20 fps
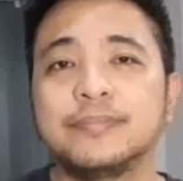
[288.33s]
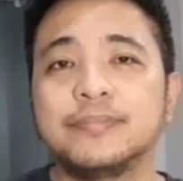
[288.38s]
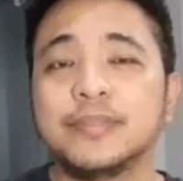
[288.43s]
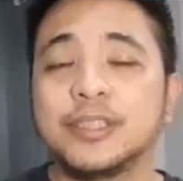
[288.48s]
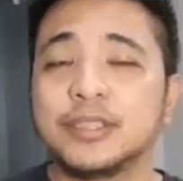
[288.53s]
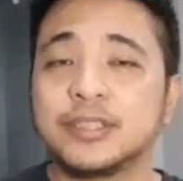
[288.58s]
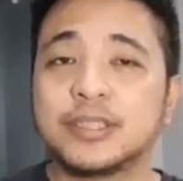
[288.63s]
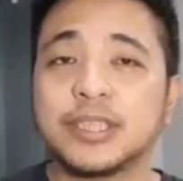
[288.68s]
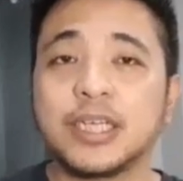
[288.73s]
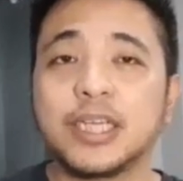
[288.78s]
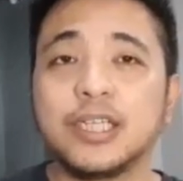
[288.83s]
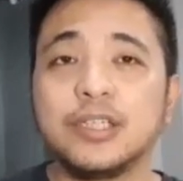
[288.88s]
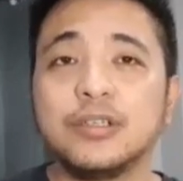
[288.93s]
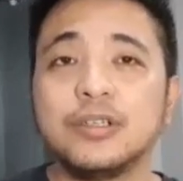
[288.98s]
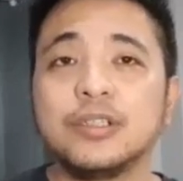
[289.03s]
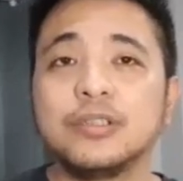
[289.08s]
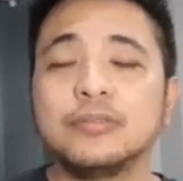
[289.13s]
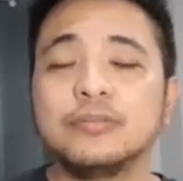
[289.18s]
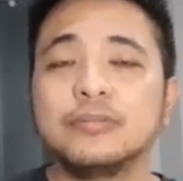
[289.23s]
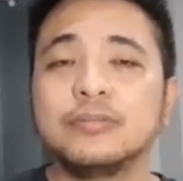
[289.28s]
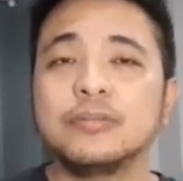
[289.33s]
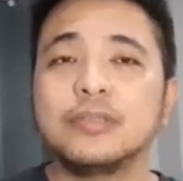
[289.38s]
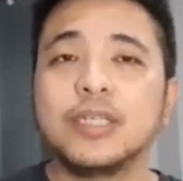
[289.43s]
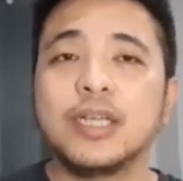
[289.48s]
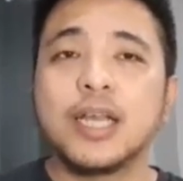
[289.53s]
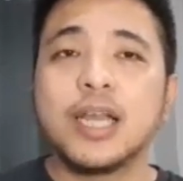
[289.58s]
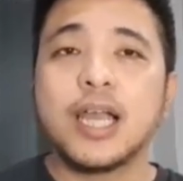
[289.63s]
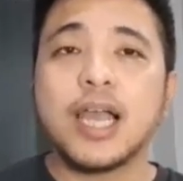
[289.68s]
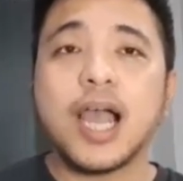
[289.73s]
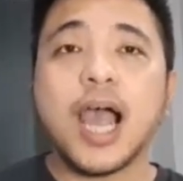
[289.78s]
Kung sa gayon,
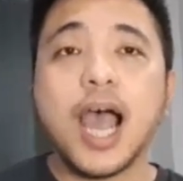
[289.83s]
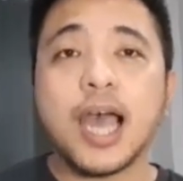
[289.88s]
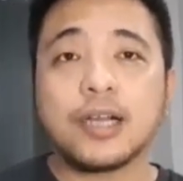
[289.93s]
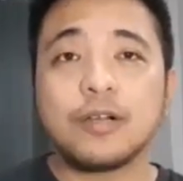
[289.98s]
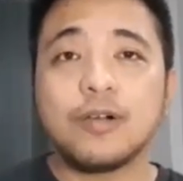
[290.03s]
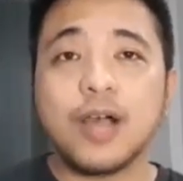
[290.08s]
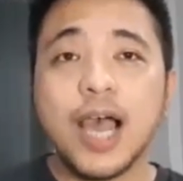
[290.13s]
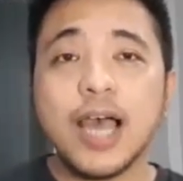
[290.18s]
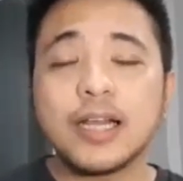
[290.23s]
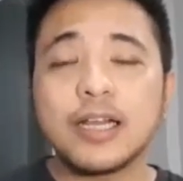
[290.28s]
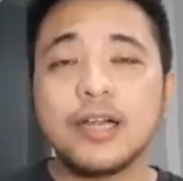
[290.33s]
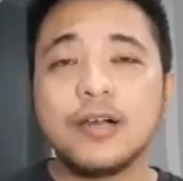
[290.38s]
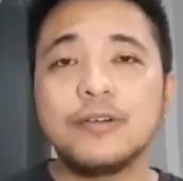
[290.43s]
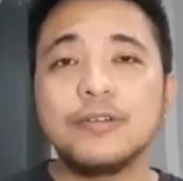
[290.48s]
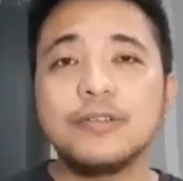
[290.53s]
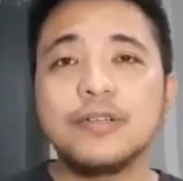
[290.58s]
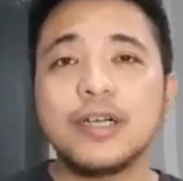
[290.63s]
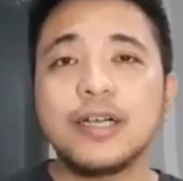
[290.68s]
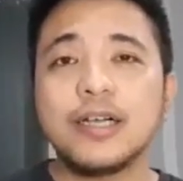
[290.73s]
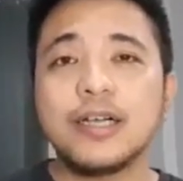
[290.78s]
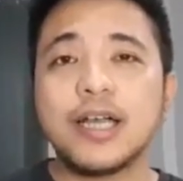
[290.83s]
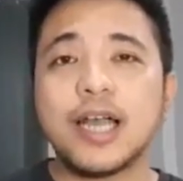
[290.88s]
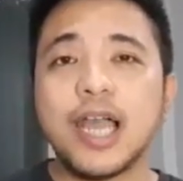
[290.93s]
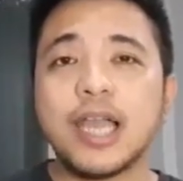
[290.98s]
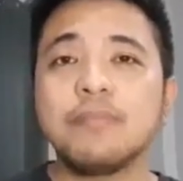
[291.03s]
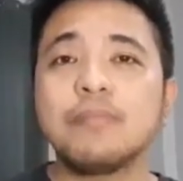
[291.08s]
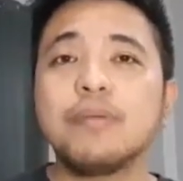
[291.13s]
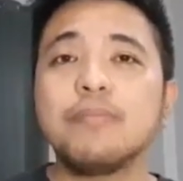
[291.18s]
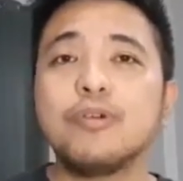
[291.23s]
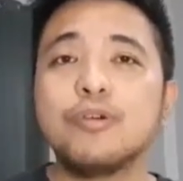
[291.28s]
araw-araw ay
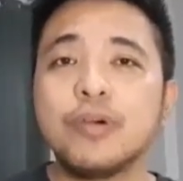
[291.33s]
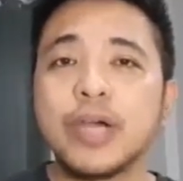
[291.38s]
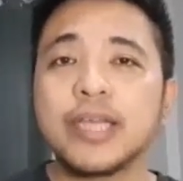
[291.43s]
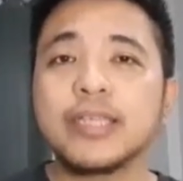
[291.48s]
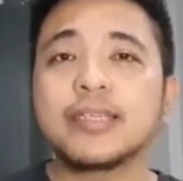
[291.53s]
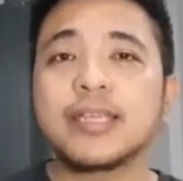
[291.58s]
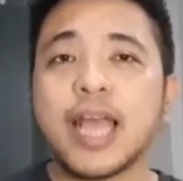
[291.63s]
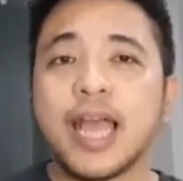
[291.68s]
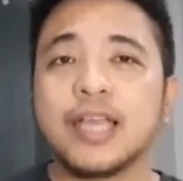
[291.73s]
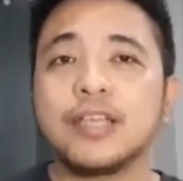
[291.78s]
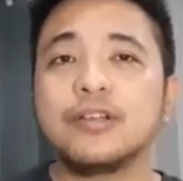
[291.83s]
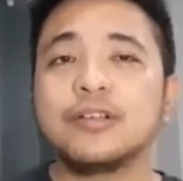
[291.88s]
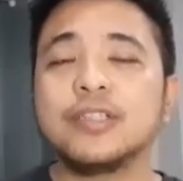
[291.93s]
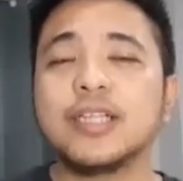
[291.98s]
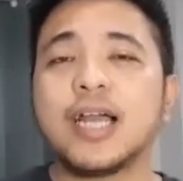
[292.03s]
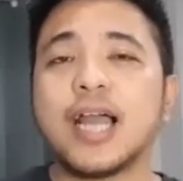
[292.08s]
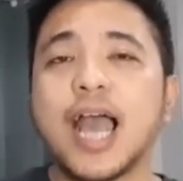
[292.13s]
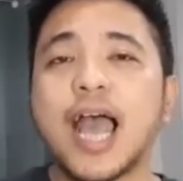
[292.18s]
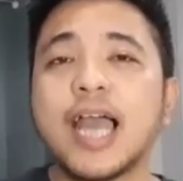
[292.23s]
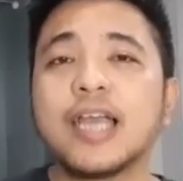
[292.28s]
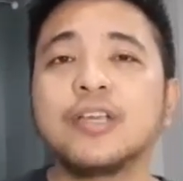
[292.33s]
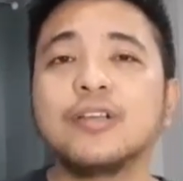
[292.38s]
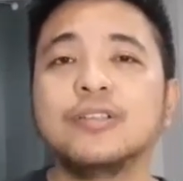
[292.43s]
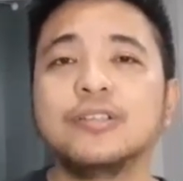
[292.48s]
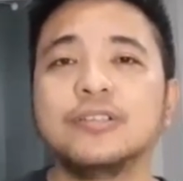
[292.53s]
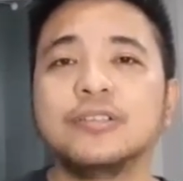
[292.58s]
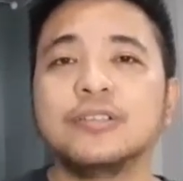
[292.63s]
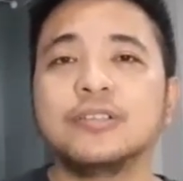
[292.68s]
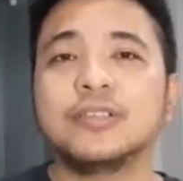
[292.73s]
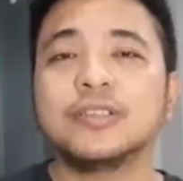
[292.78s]
mamuhay tayo ng ayon
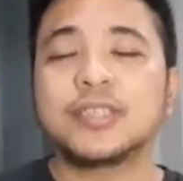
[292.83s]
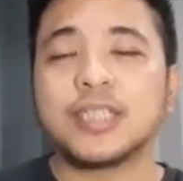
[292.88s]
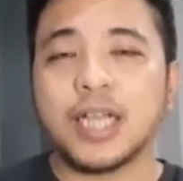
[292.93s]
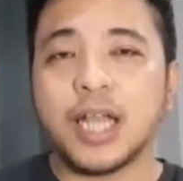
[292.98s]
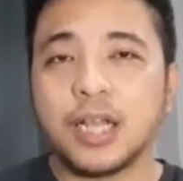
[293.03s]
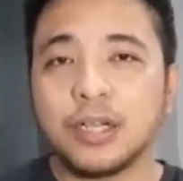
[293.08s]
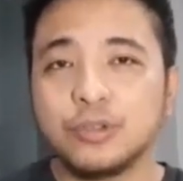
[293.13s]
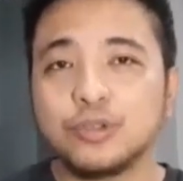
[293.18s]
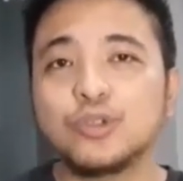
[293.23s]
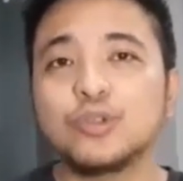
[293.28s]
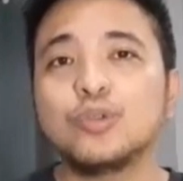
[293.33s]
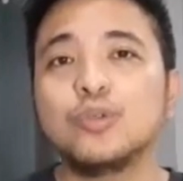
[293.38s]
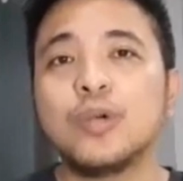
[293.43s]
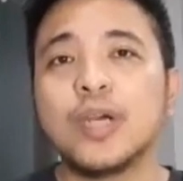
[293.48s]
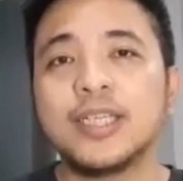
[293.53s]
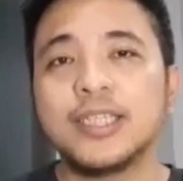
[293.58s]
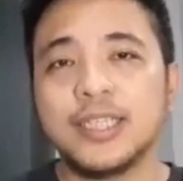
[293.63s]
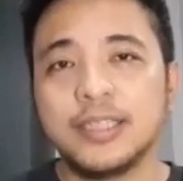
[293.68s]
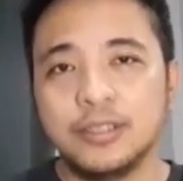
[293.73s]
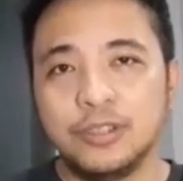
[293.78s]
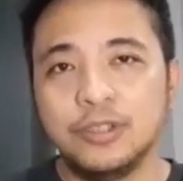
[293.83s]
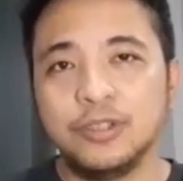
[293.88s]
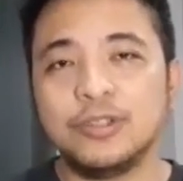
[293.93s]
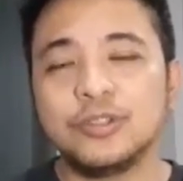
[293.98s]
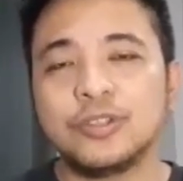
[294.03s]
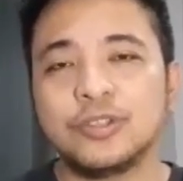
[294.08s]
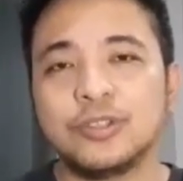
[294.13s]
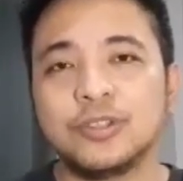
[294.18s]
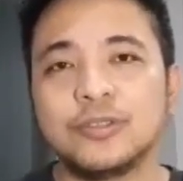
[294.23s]
sa kagustuhan ng Diyos.